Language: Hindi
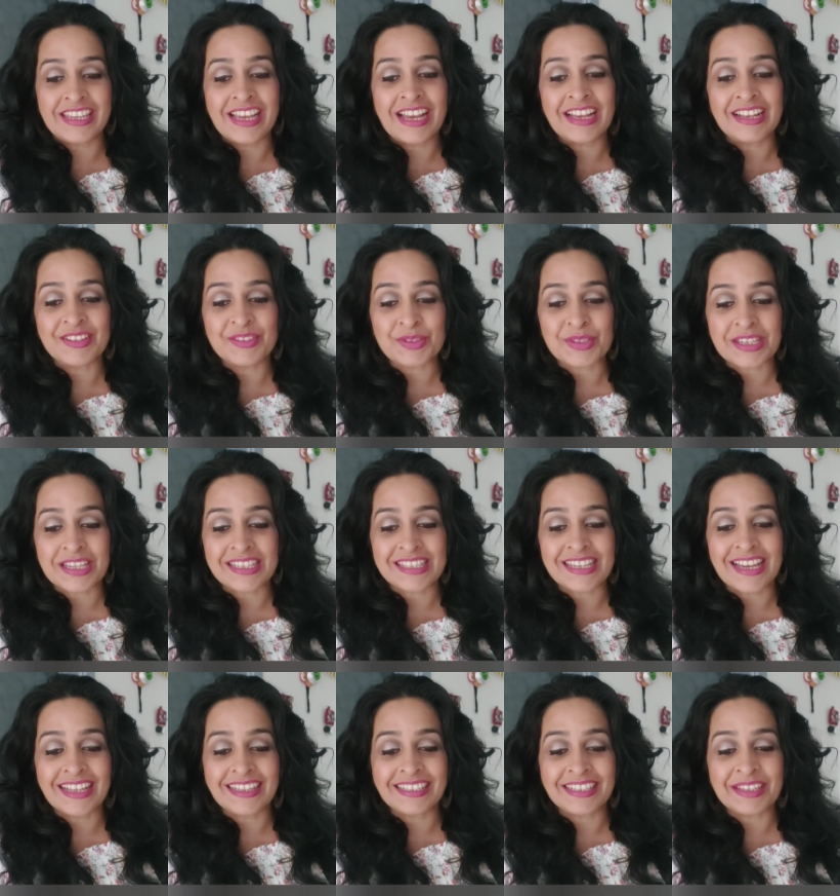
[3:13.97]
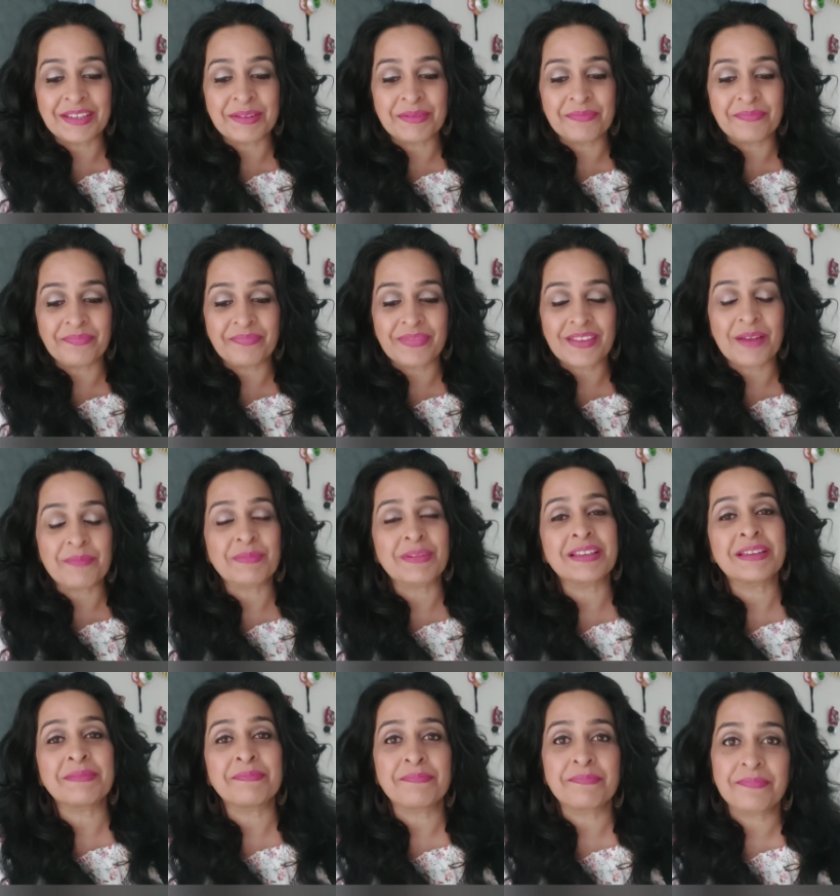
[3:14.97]
किया है उसके साथ ही
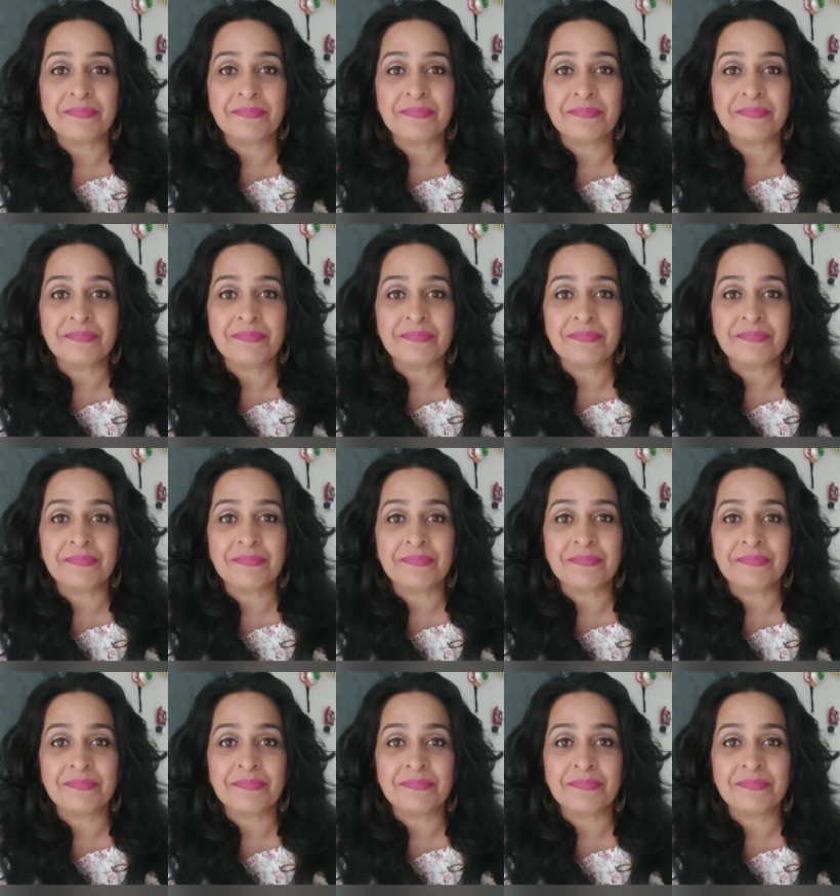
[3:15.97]
अपनी